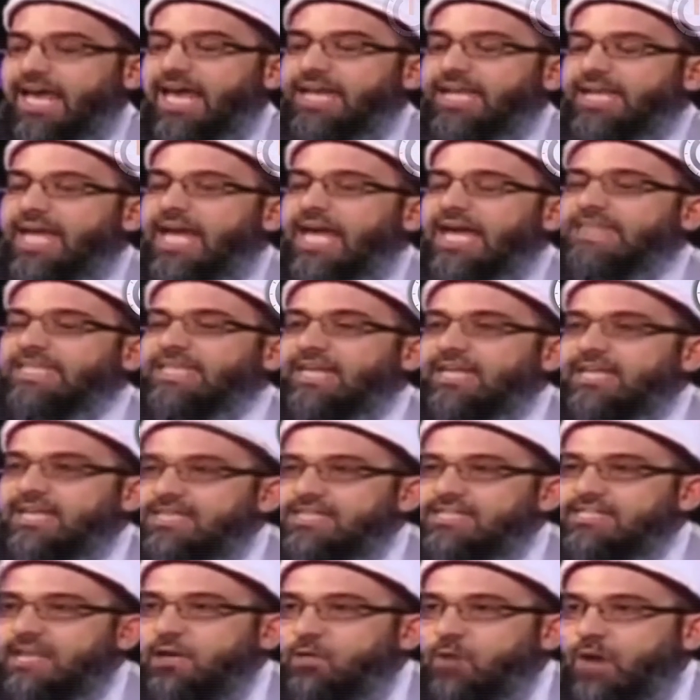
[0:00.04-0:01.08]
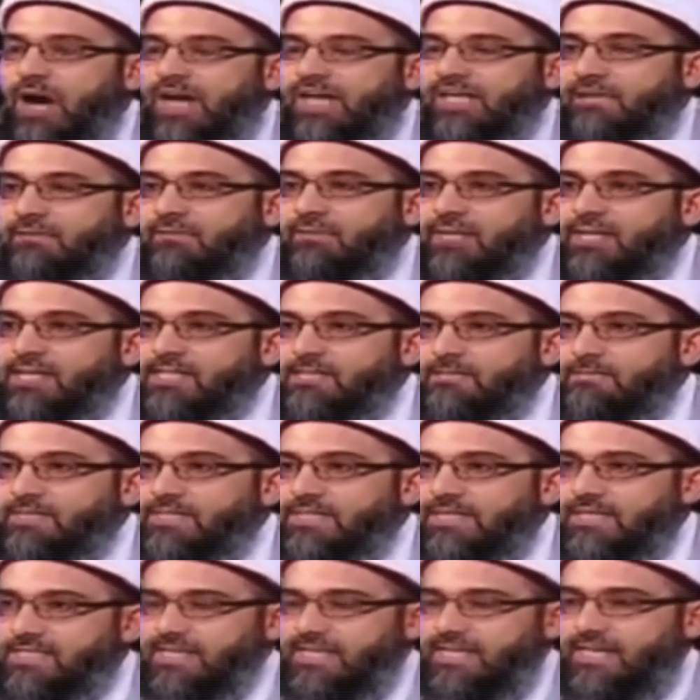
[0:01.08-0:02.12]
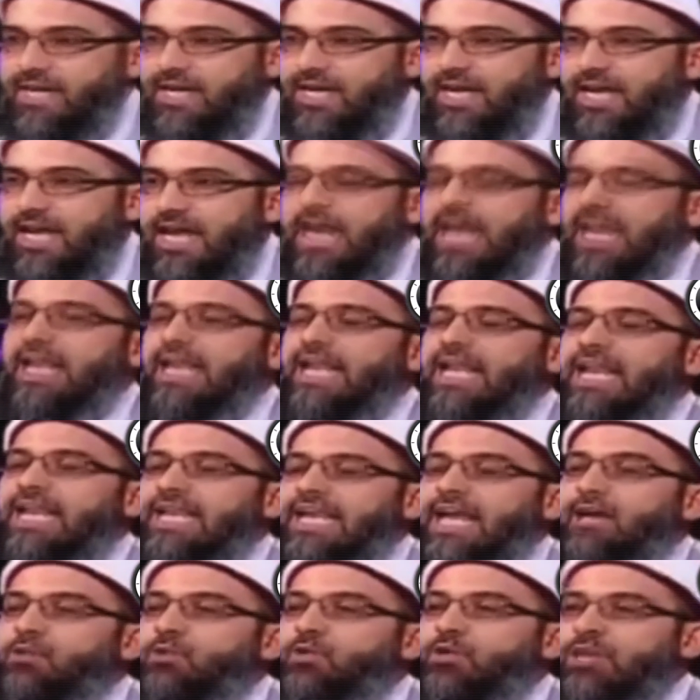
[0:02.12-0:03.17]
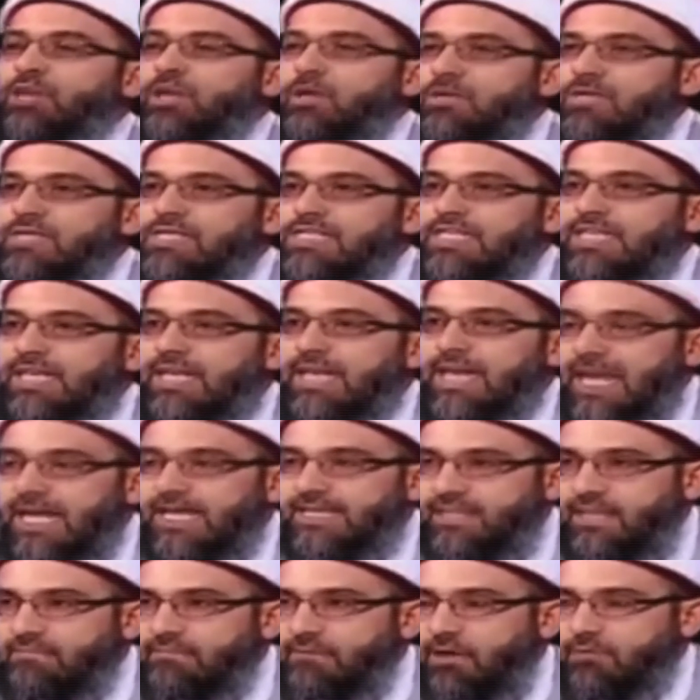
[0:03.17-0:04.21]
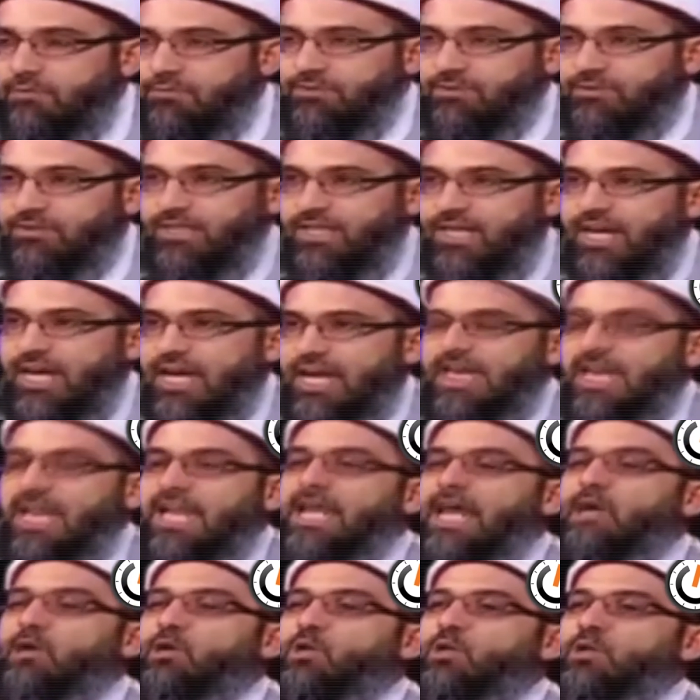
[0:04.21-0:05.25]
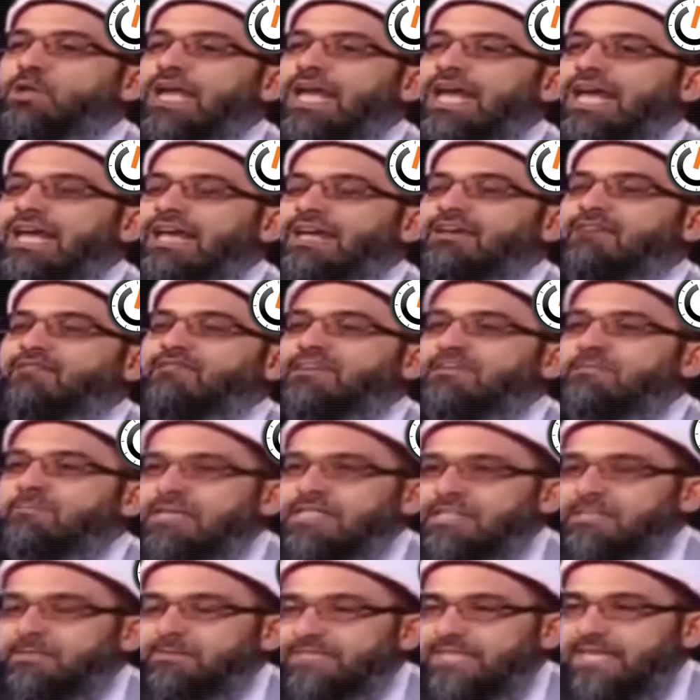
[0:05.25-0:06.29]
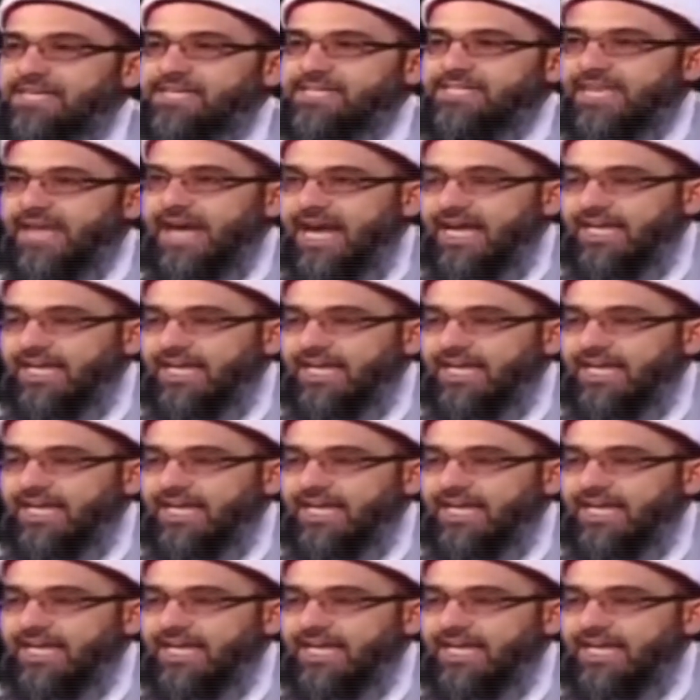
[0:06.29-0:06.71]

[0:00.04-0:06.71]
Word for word: أنا أتنزه عن المناصب السياسية لن أكون وزيرا حتى الموت لن أكون في منصب سياسي